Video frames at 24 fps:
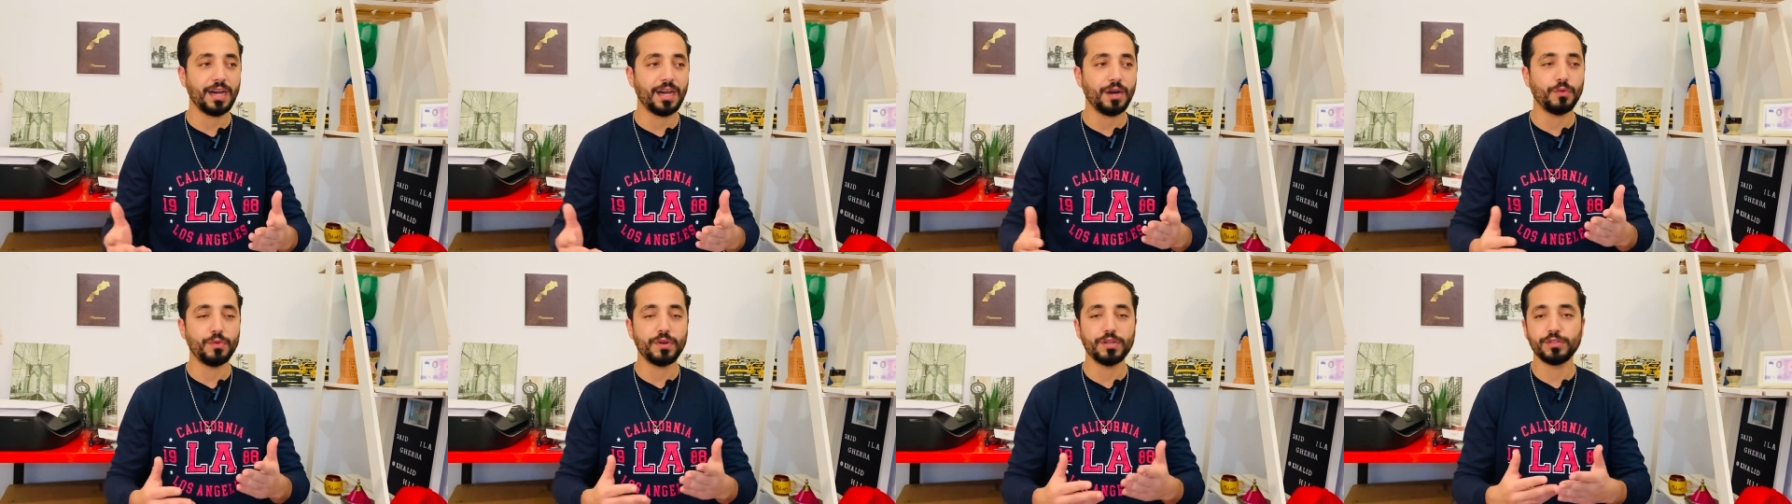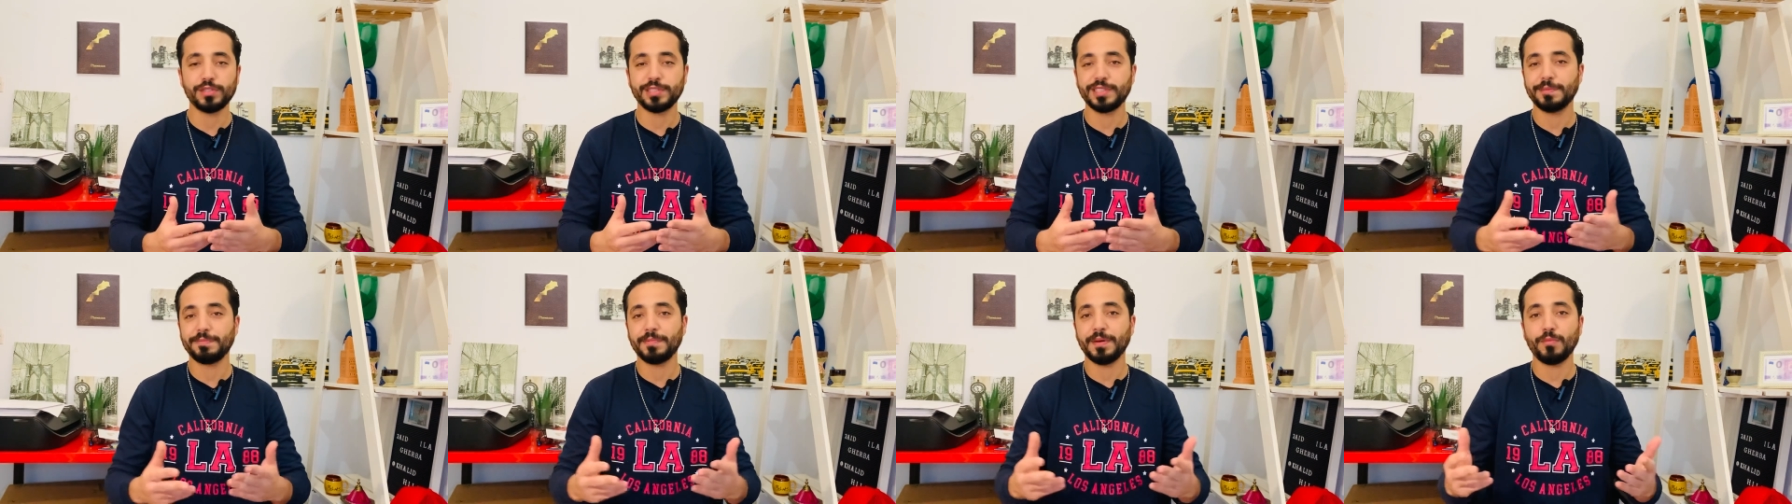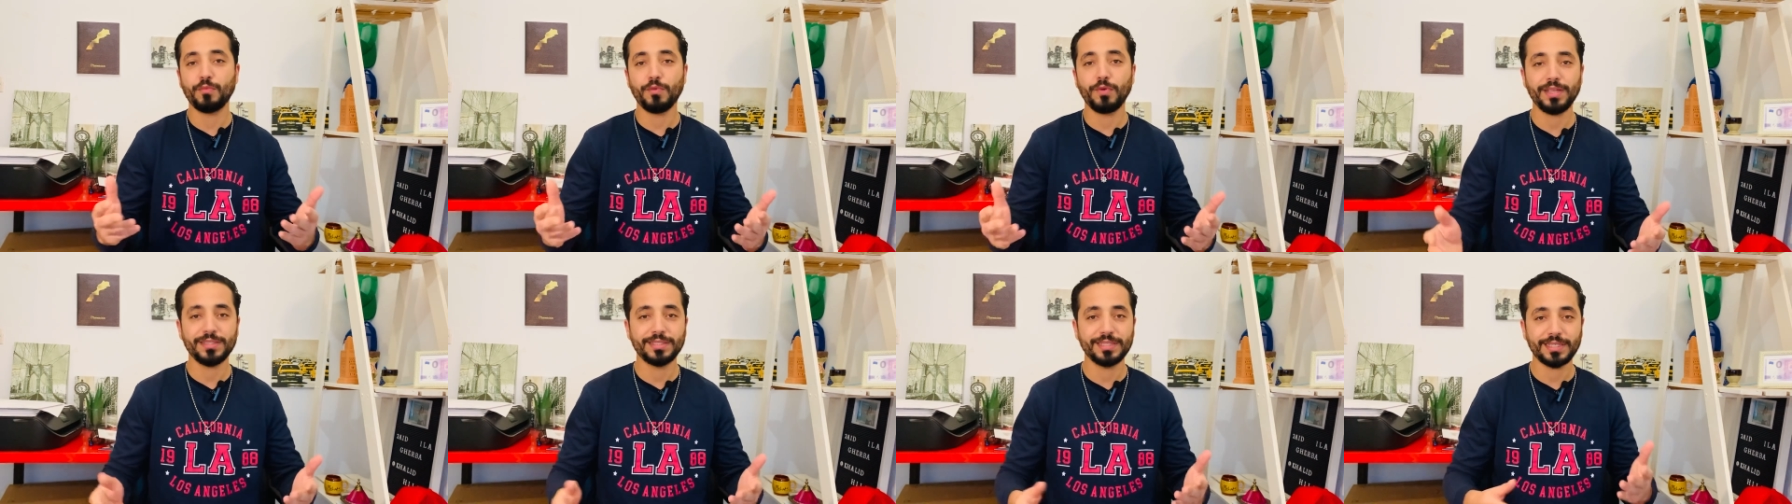ولا جو سي با
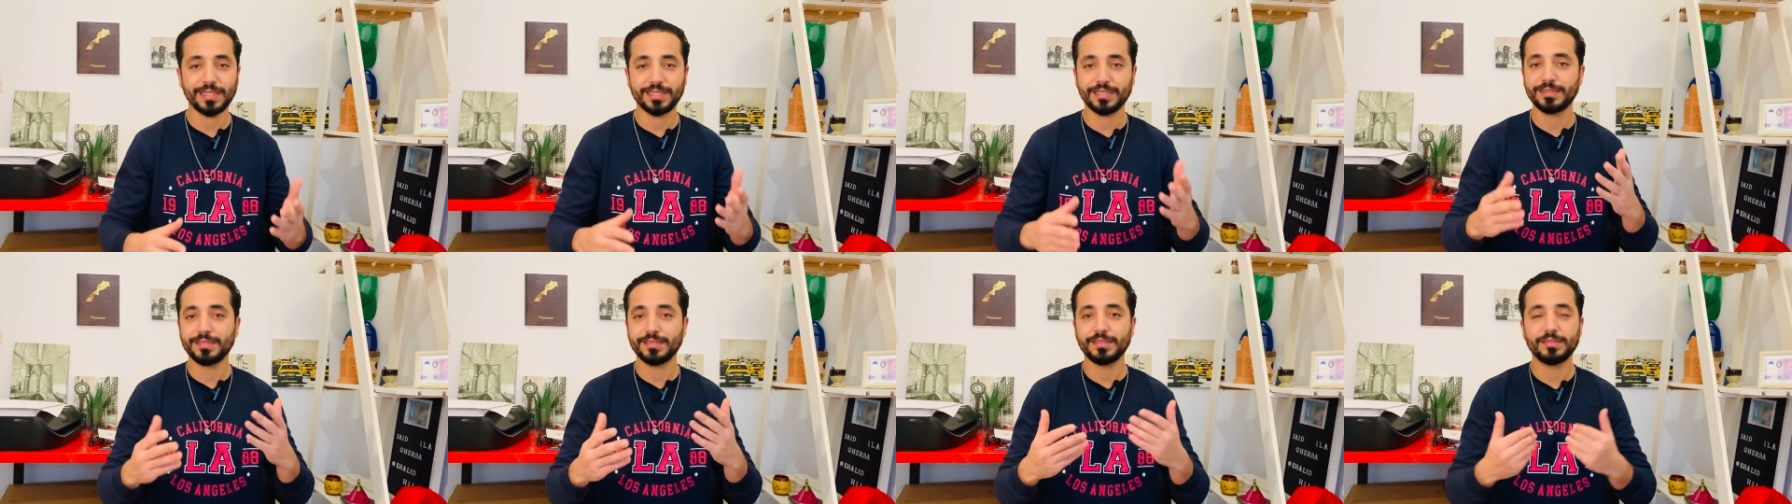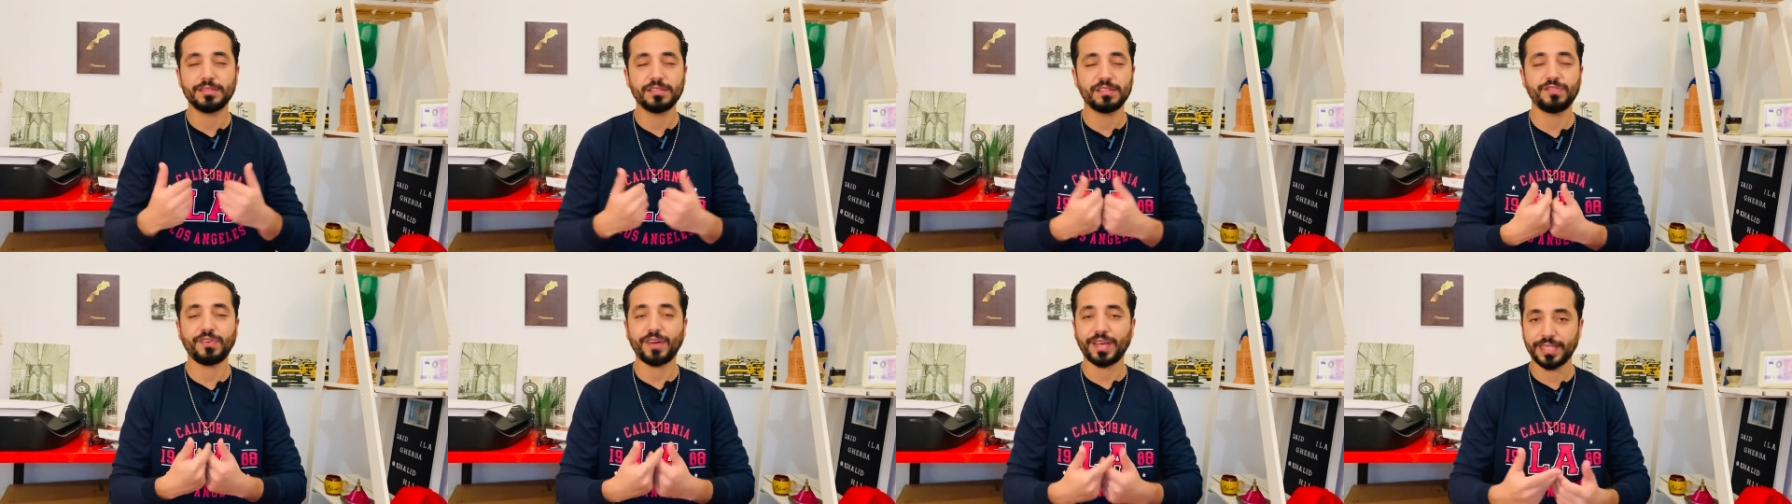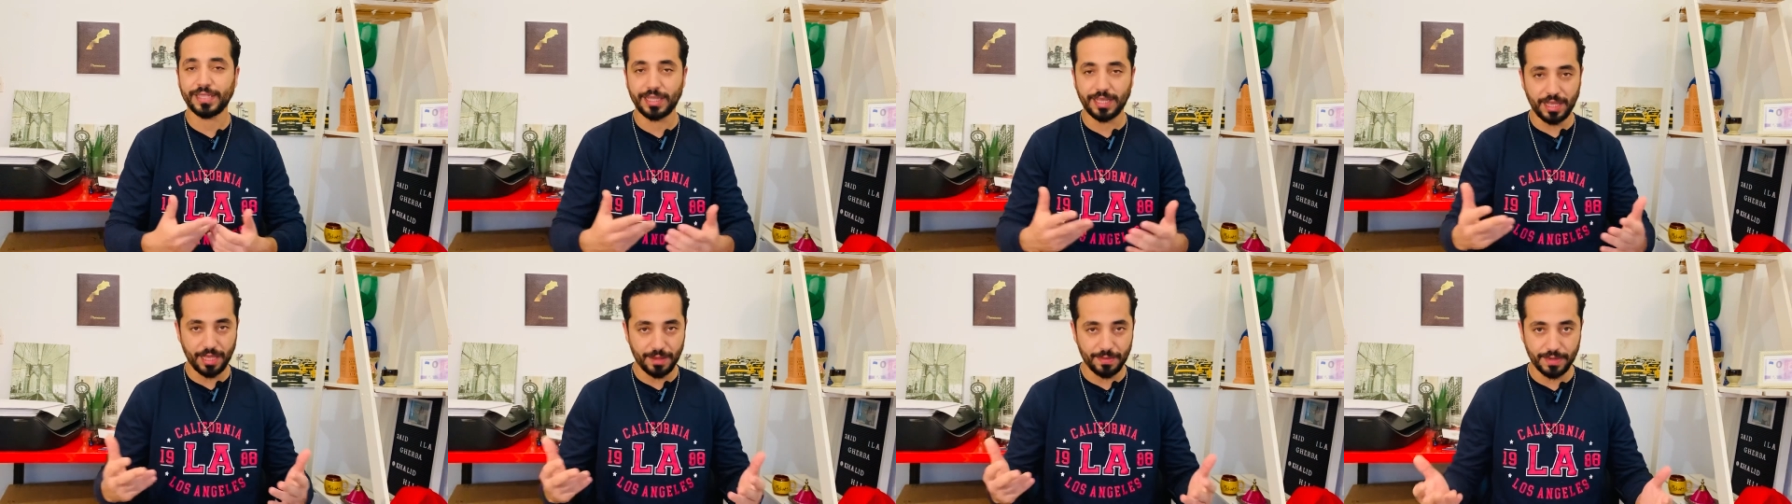مو حتى
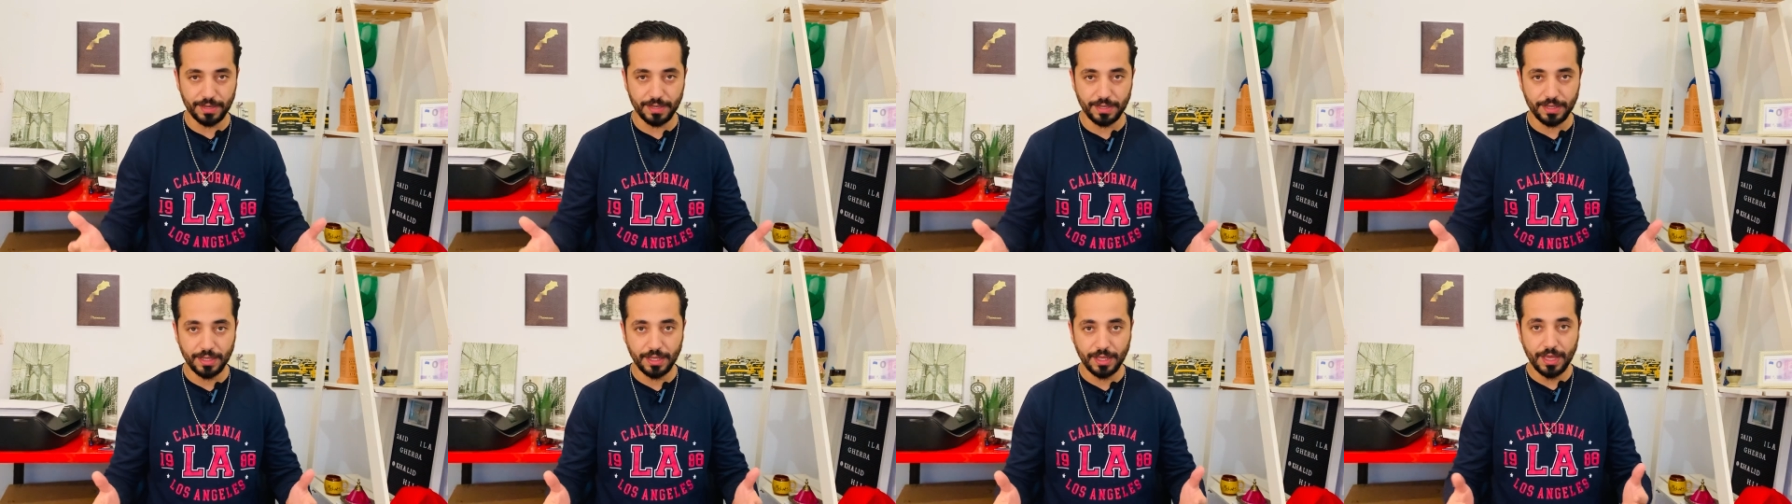كتفقد الامل